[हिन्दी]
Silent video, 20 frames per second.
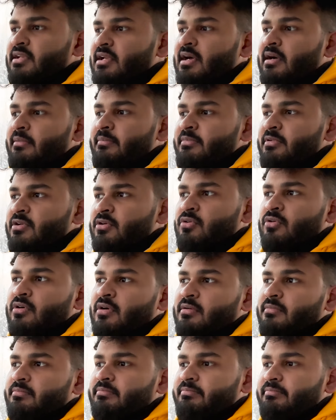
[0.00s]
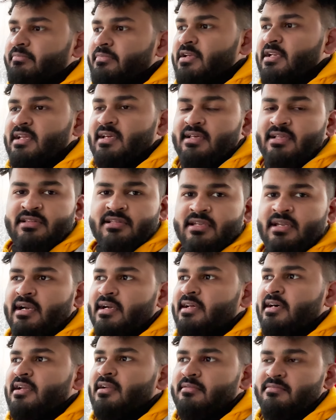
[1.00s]
ना मेरे को मैंने इतना
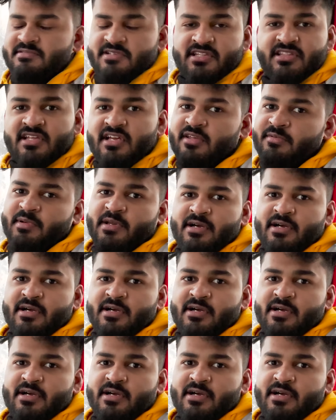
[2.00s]
डर जिंदगी में